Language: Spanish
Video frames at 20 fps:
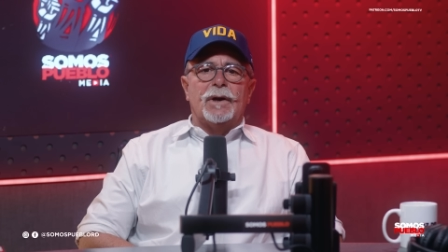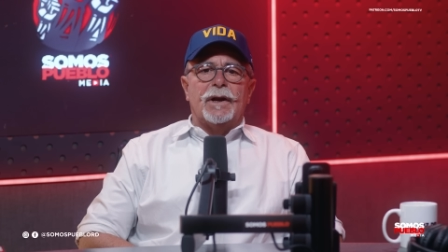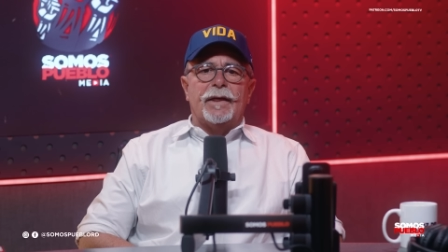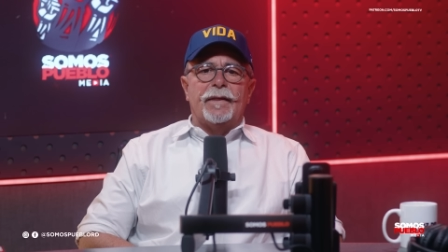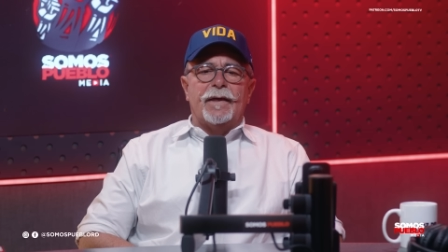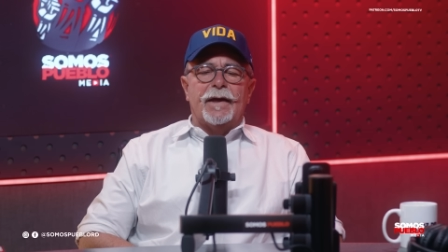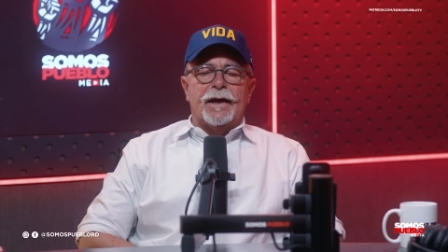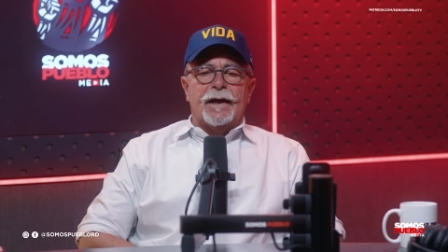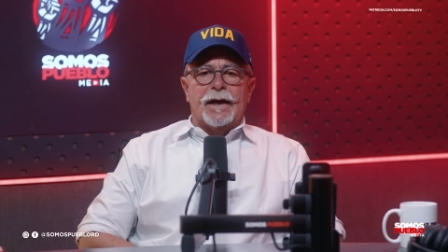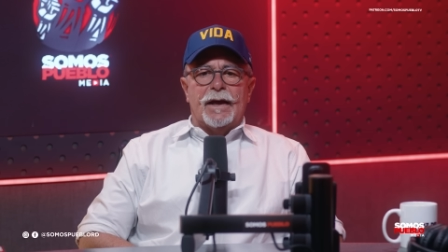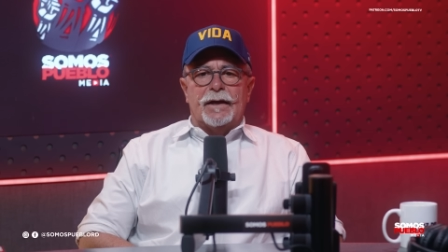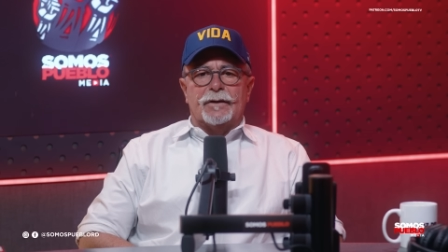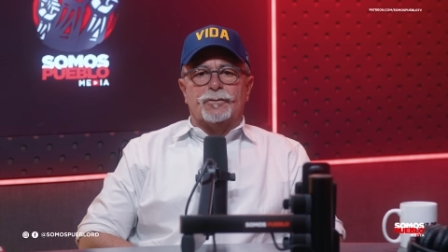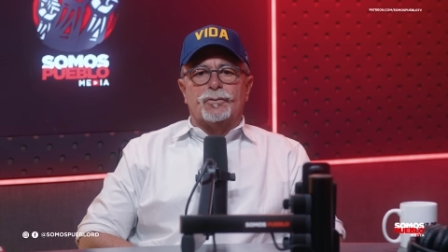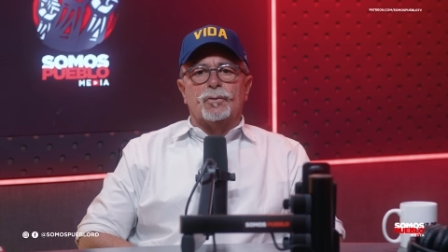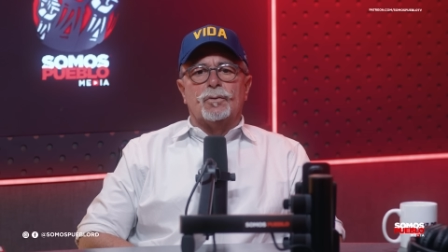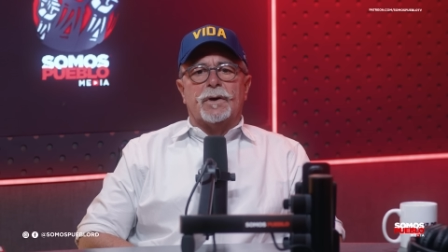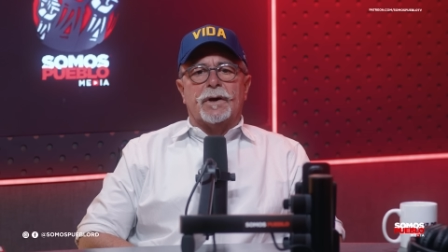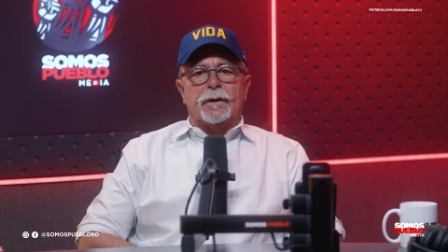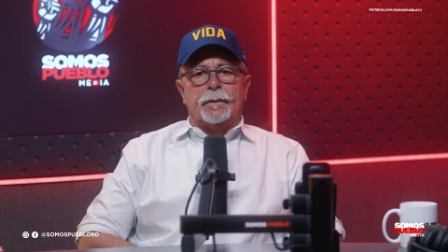y le den a
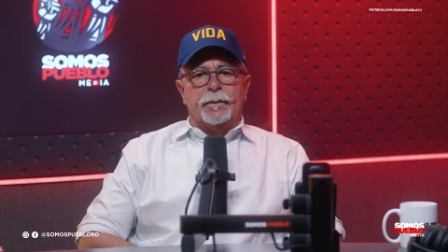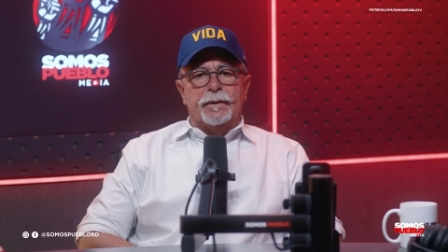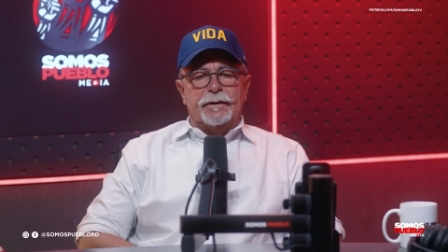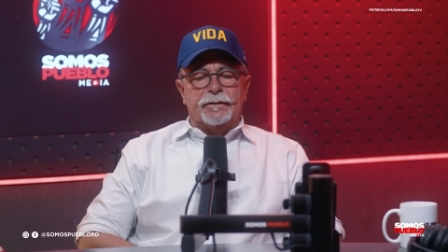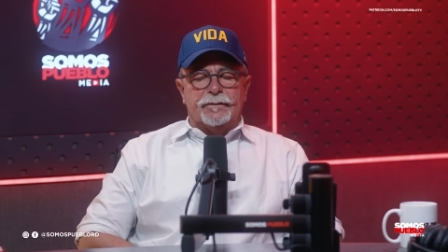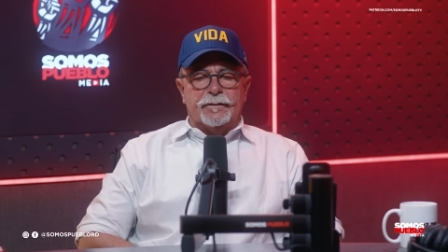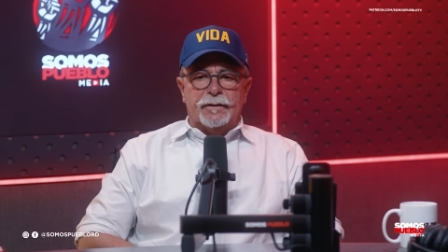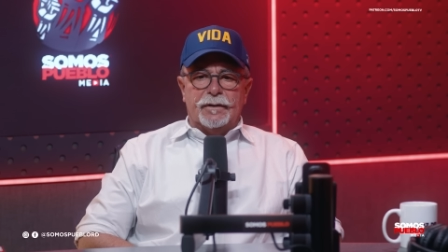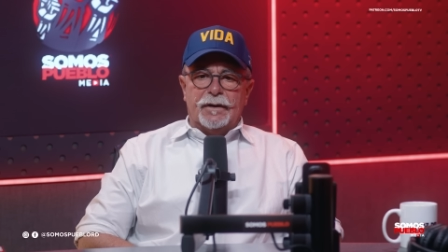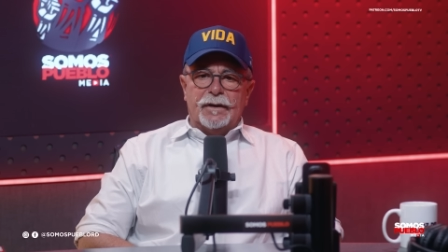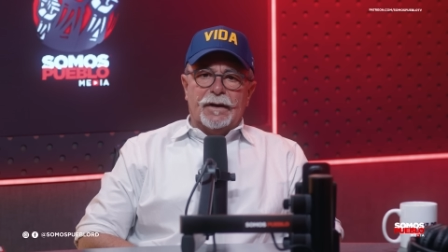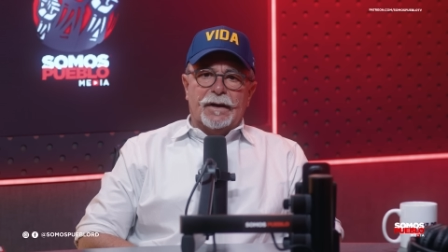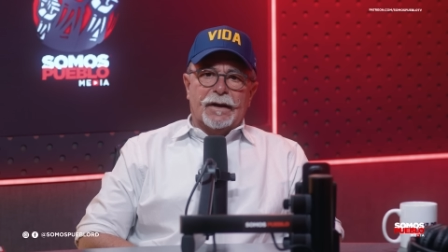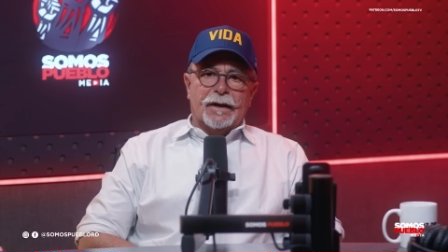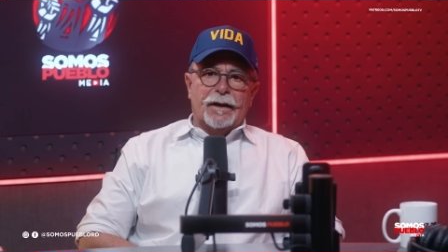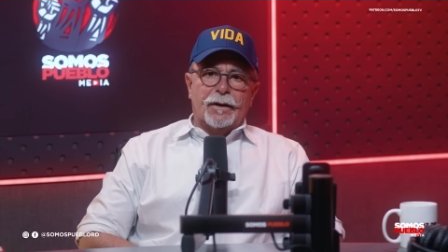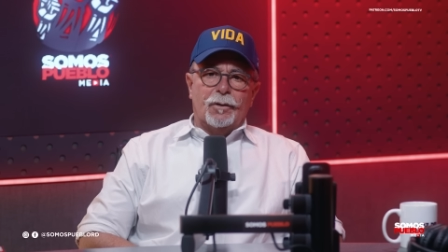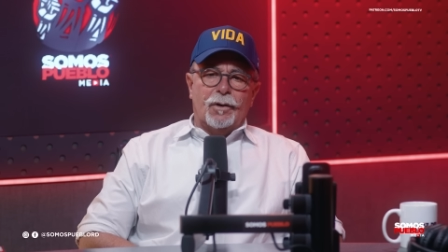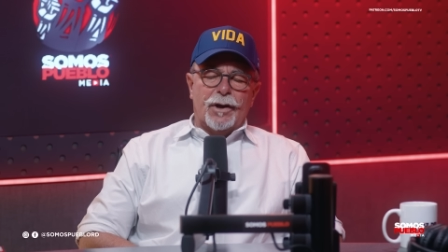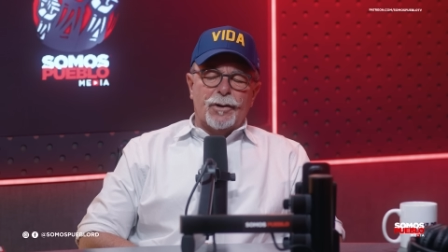suscribirse,
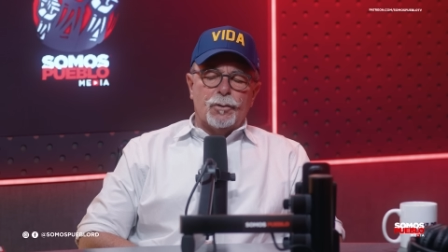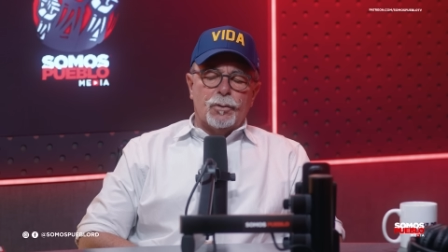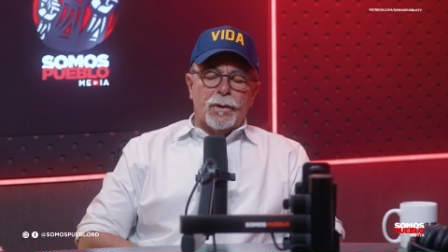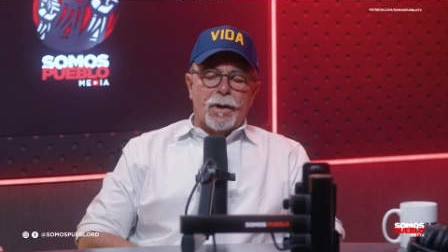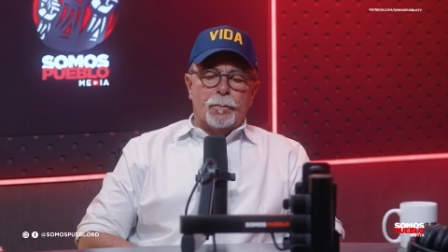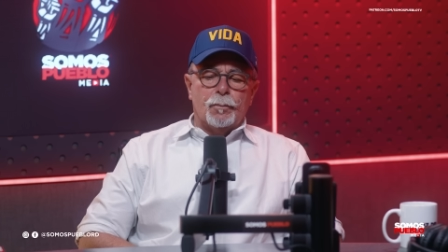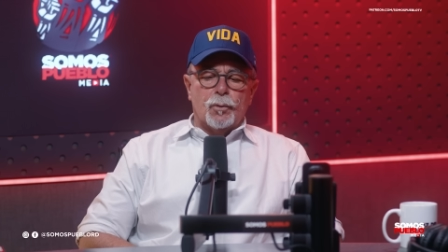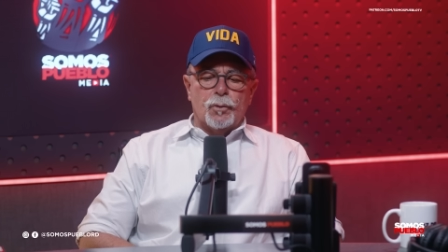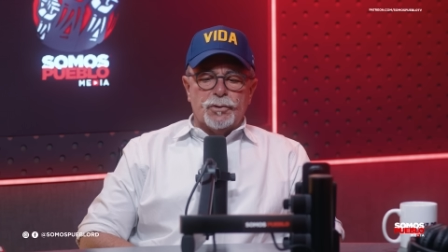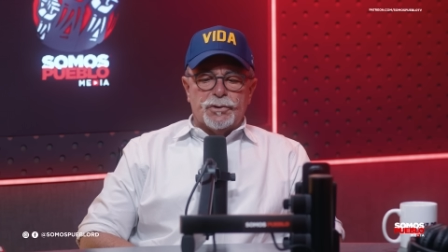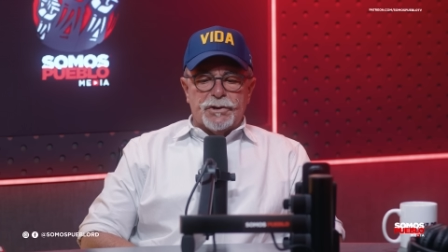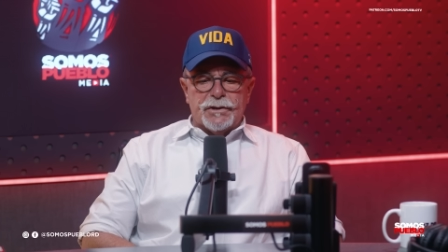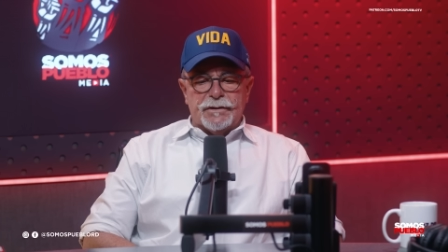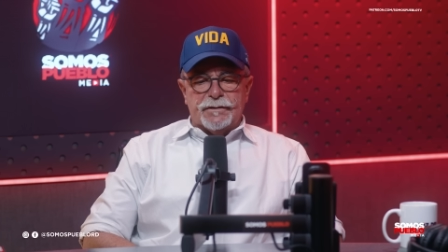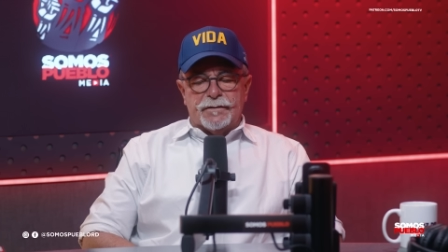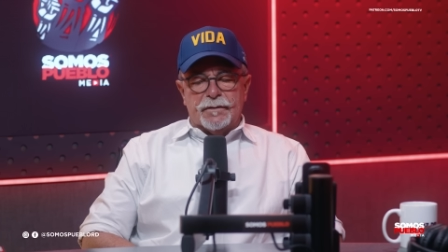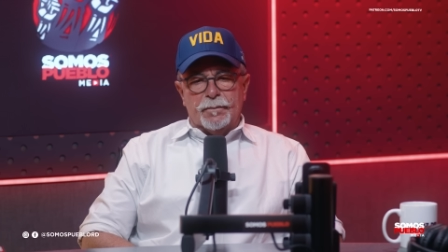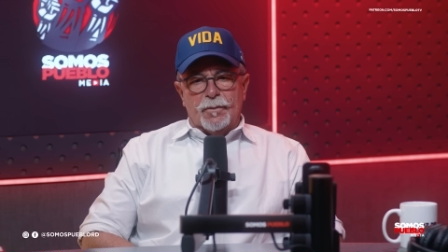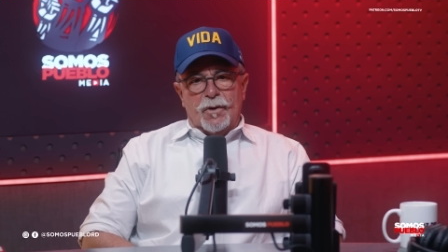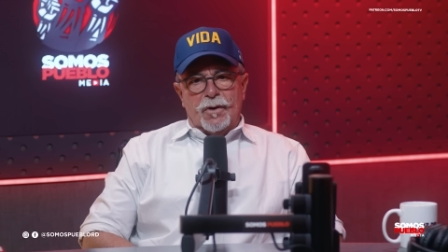que nos ayuda
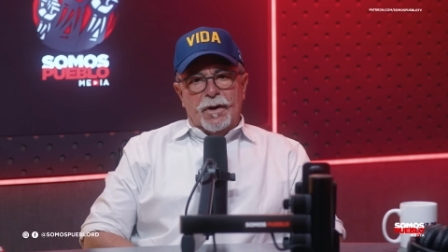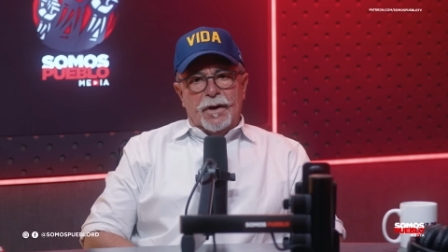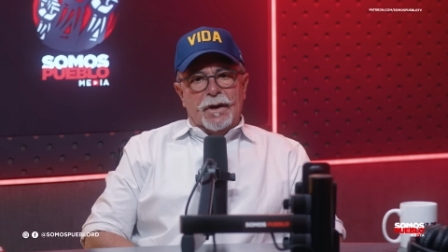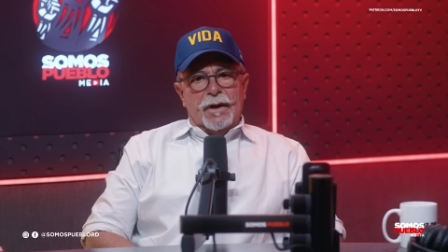muchísimo.